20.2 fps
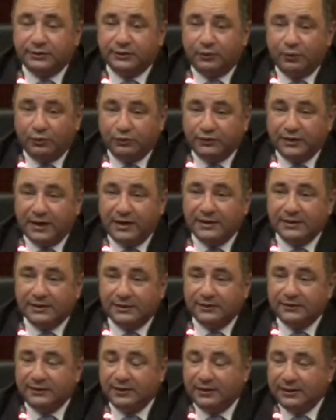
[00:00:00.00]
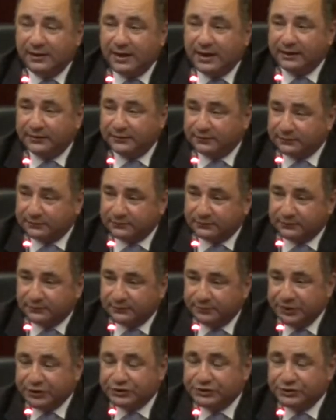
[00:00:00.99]
Özellikle diller
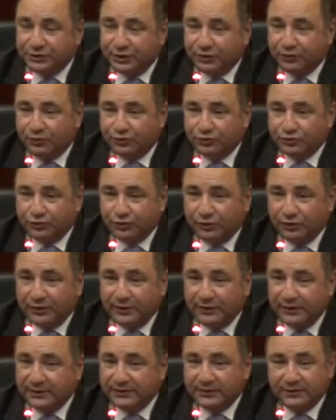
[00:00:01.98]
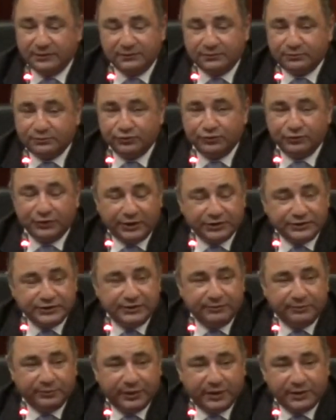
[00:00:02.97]
peşinde koşuyorlar. Nedir? Bunu
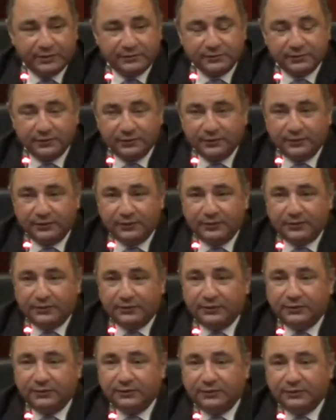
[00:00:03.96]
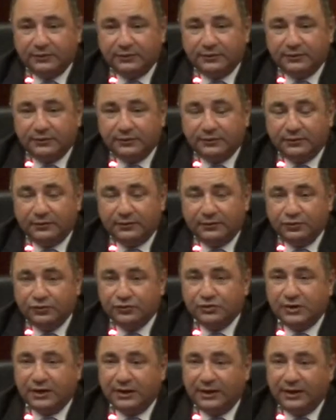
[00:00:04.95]
açayım biraz. Ee,
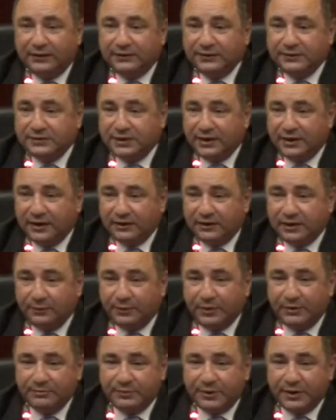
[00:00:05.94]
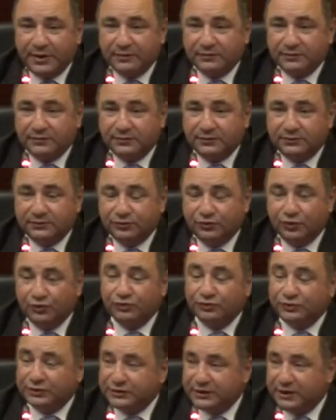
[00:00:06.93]
Türkiye ile ticaret yapan bazı
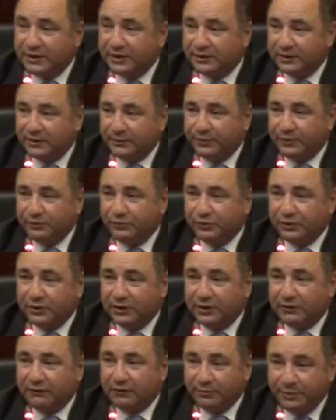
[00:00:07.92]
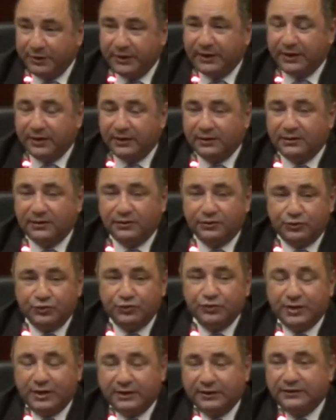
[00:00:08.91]
yoğun ticaret yapan ülkeler var. Bir de
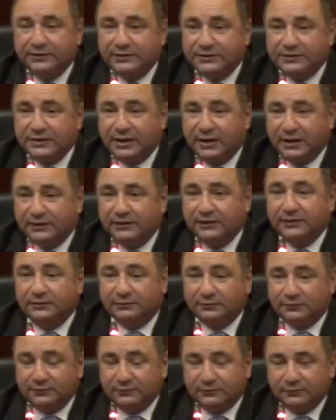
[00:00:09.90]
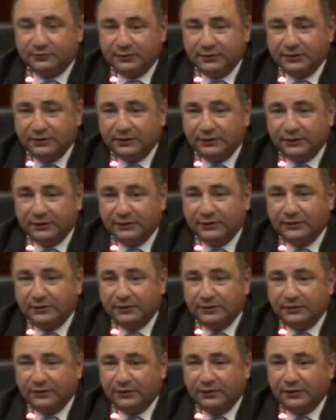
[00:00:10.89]
dünyada ticaretin
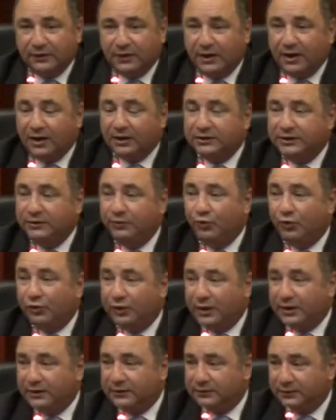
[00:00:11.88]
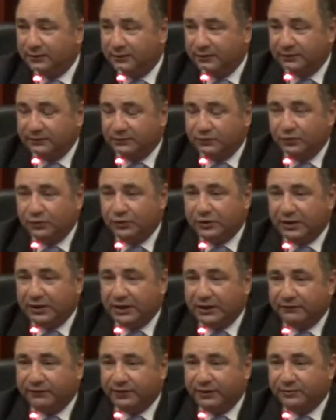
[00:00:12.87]
e, hakimi olan
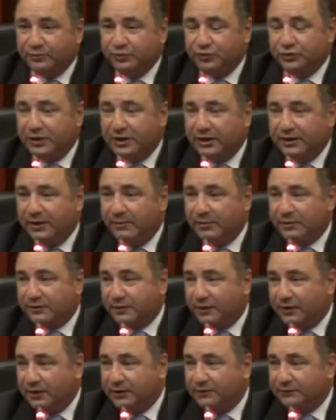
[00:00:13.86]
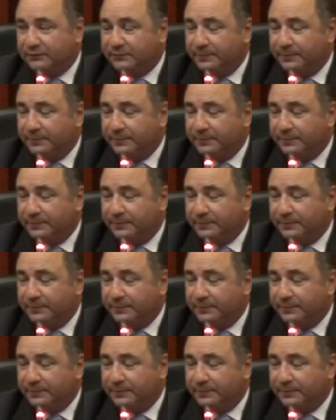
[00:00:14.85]
ülkeler var. Bunlar ne mesela?